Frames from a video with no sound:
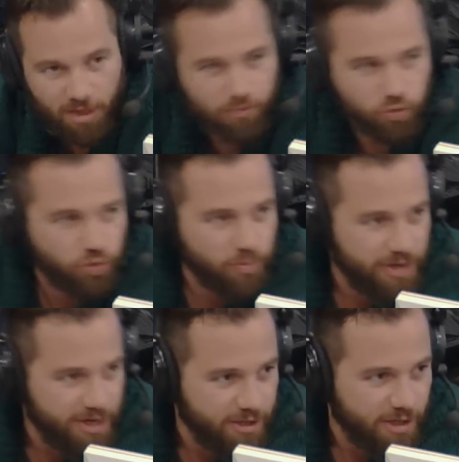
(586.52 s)
Там, как
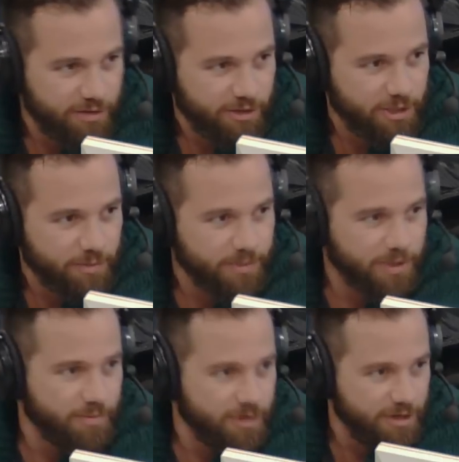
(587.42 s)
бушмены, наверное, или
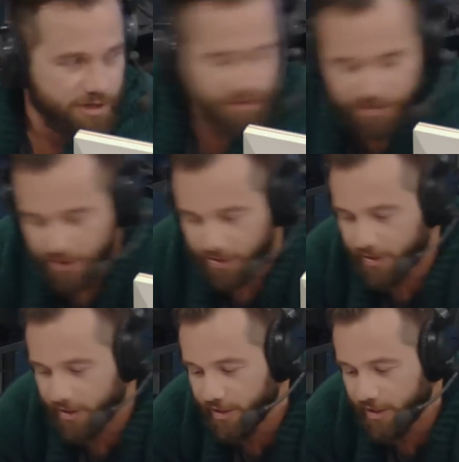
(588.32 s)
пигмеи mm-hmm. и так, mm-hmm.
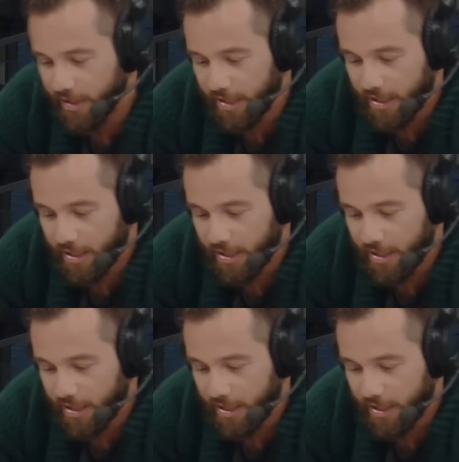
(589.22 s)
так далее.